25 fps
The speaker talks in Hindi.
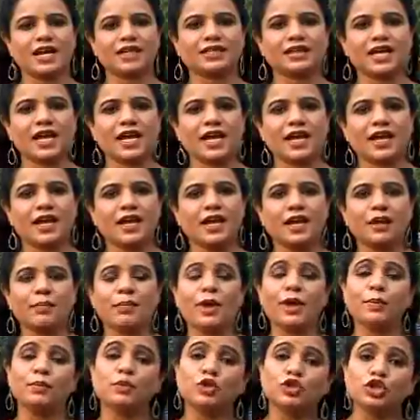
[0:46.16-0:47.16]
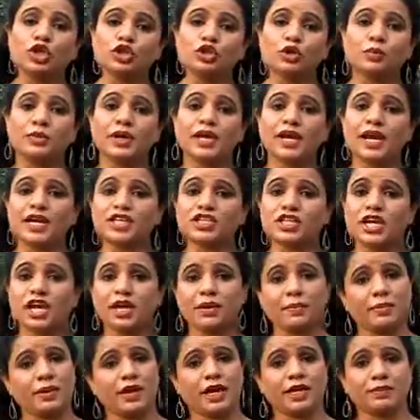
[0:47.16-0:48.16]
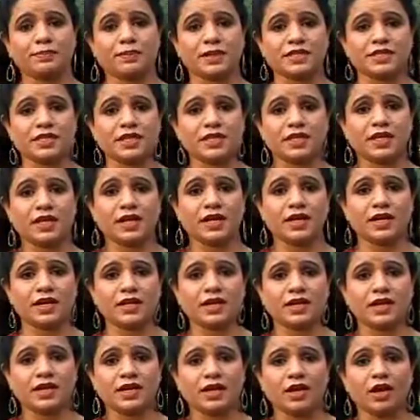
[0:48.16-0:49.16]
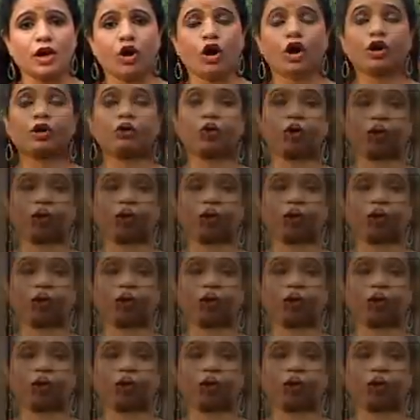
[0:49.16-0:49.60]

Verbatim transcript: लगता है भाई मुझे तो मेरा शहर बेहद पसंद है और